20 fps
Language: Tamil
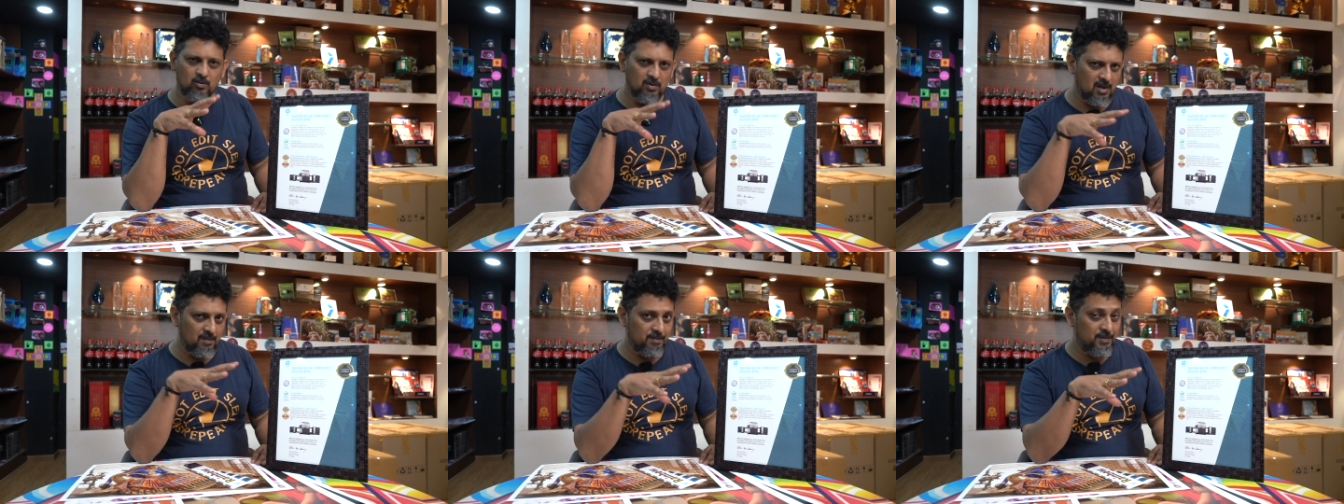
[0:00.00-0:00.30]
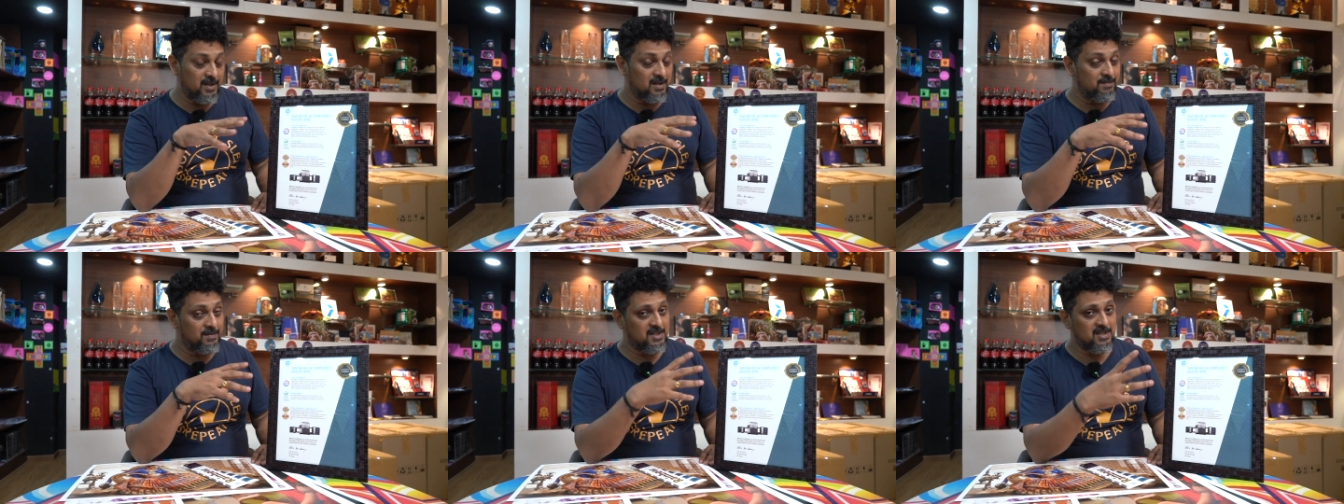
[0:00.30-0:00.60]
உள்ளே
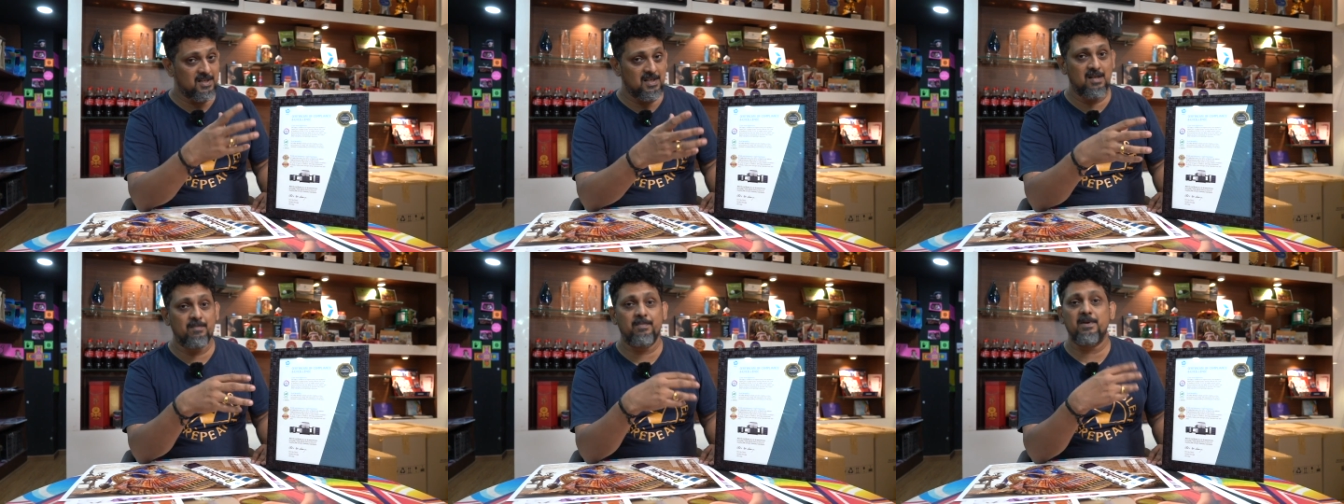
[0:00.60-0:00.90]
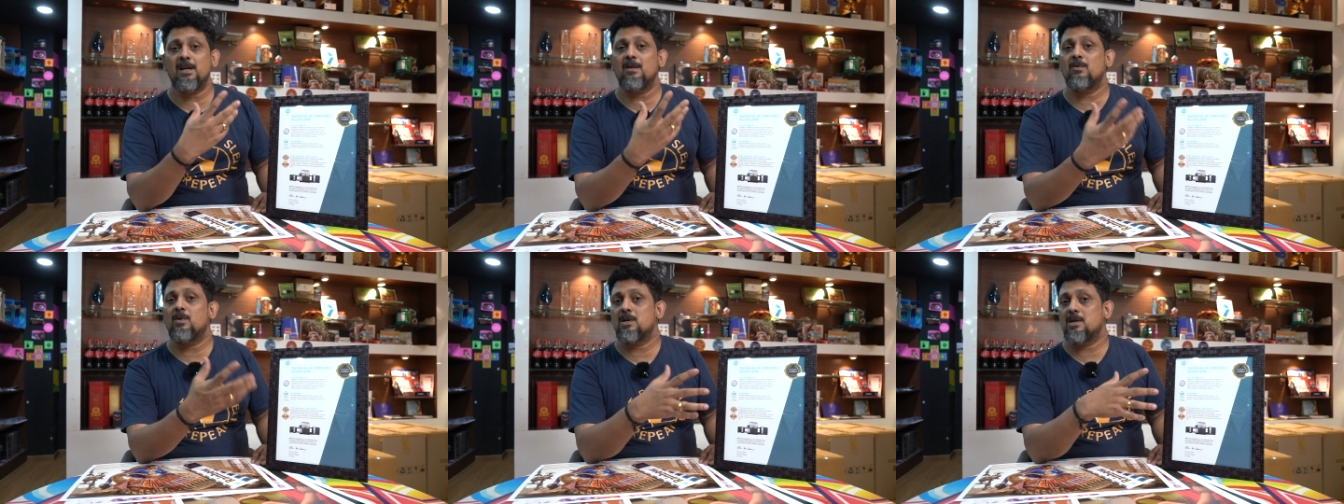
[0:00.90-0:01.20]
போய் இந்த மிஷினில்
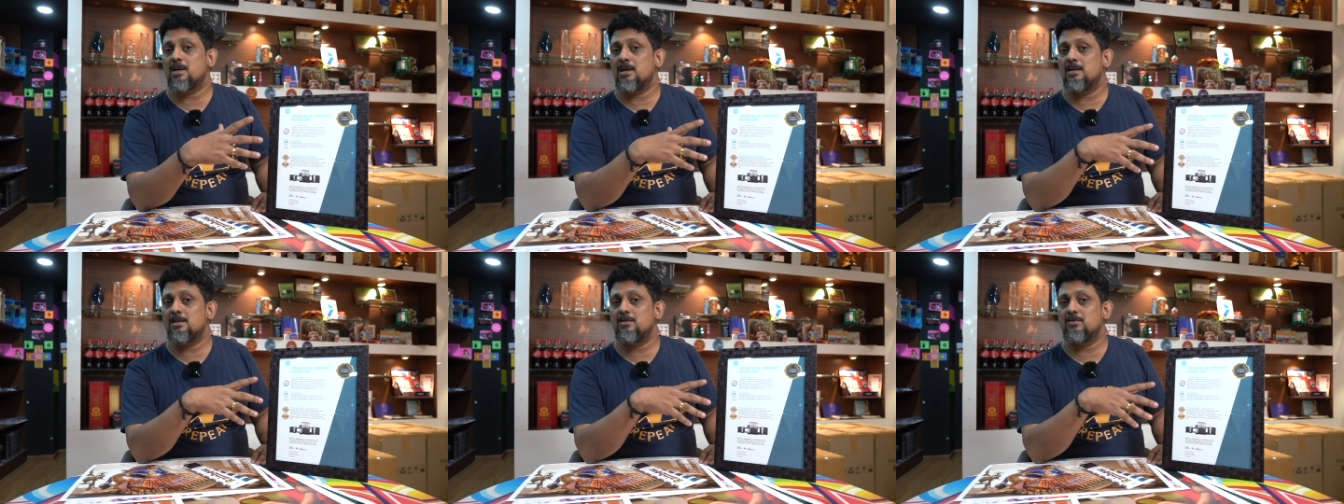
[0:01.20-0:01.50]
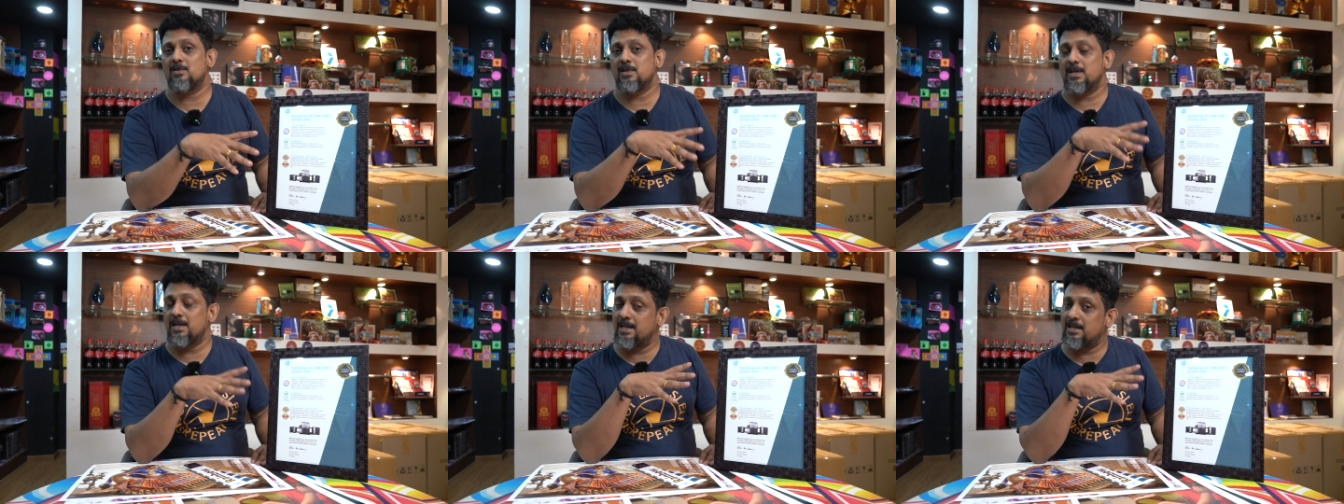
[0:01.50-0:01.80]
எப்படிலாம் ஒர்க் ஆகுதுன்னு
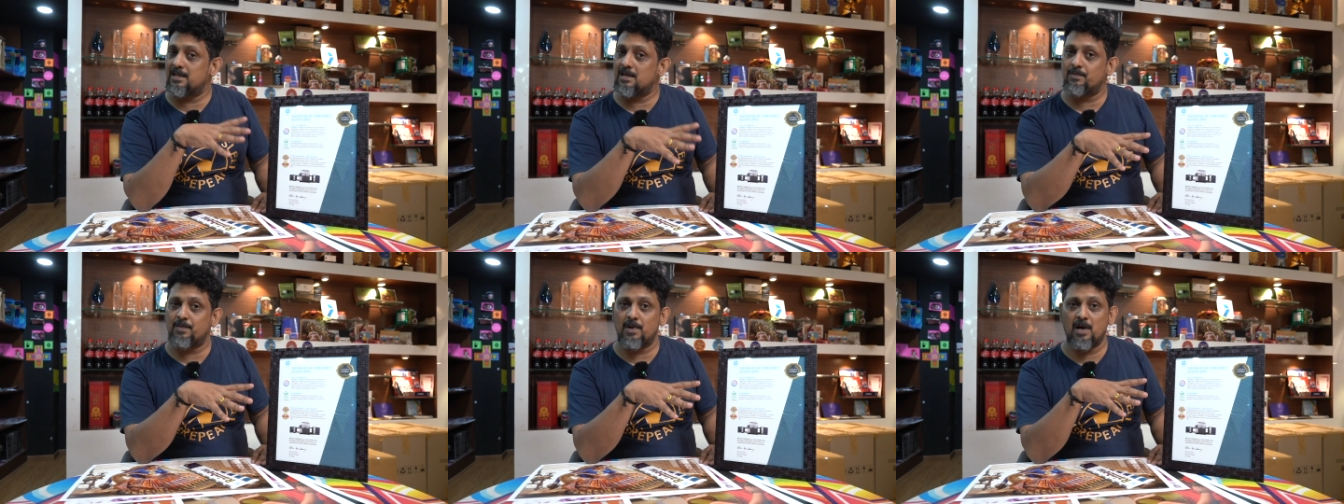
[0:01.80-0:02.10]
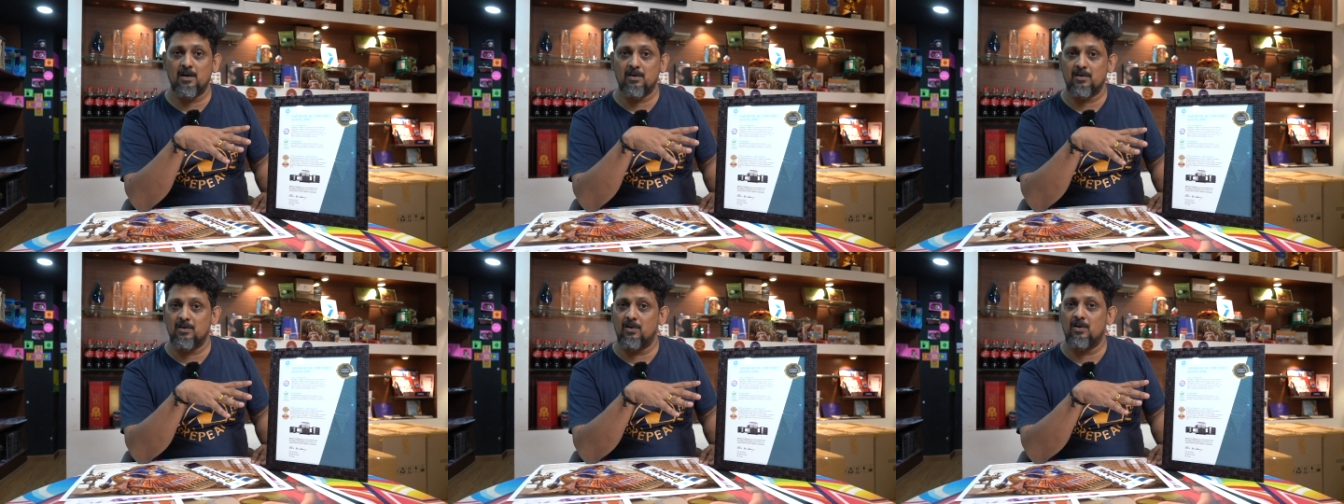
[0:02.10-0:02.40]
சொல்லி இன்றைக்கி தான்
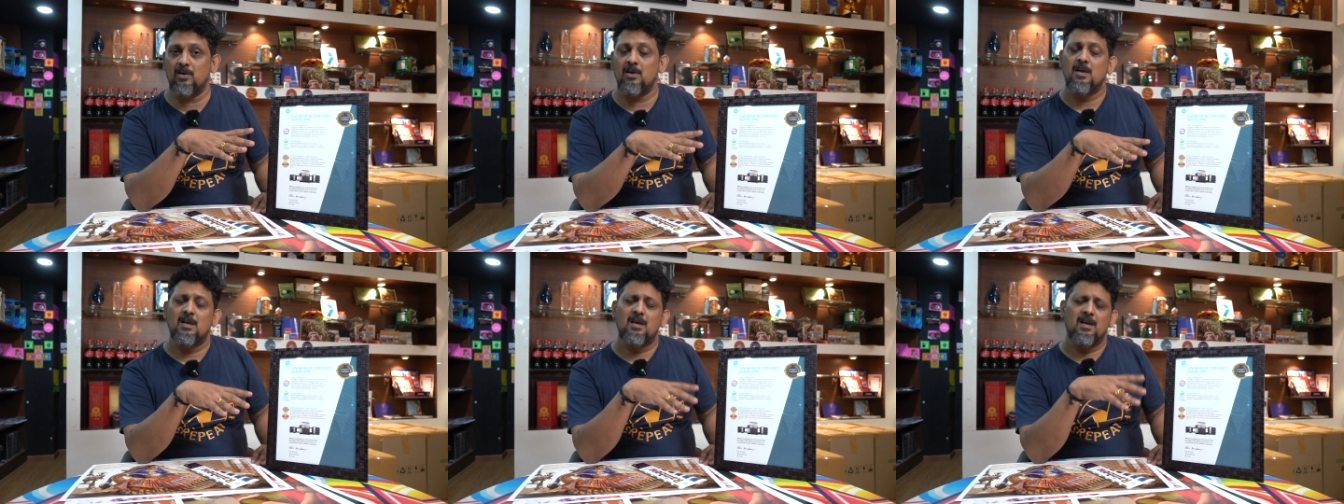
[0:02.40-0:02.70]
பார்க்குறோம்